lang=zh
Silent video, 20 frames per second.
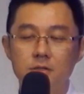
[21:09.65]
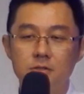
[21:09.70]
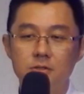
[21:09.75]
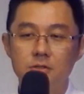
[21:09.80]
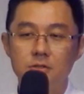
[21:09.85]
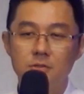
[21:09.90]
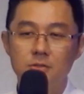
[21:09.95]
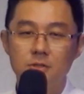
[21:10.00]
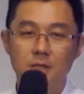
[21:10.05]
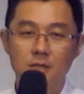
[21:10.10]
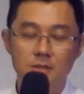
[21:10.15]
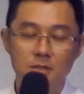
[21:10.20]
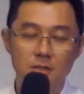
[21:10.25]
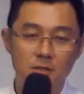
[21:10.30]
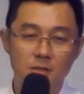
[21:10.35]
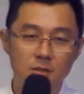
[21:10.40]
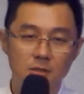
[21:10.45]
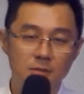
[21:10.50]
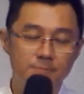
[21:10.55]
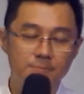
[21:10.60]
就这样
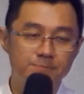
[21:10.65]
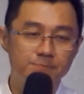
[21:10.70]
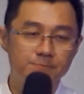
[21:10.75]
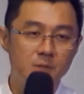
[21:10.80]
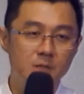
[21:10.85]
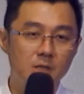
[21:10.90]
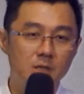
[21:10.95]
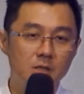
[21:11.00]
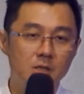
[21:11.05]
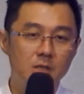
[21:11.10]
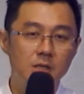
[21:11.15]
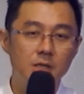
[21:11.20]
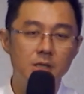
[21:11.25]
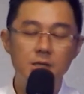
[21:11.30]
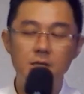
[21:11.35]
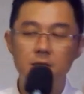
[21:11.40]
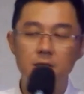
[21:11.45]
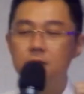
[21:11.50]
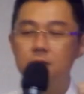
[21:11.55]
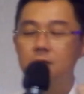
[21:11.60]
子，
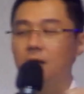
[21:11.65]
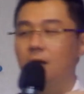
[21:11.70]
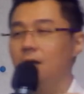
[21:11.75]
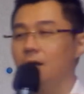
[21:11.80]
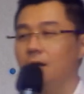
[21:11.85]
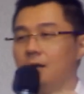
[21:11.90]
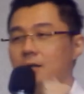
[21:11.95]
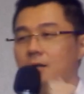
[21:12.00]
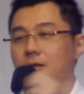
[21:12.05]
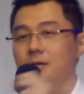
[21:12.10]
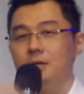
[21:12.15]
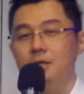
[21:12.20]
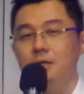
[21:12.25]
一嘻哈，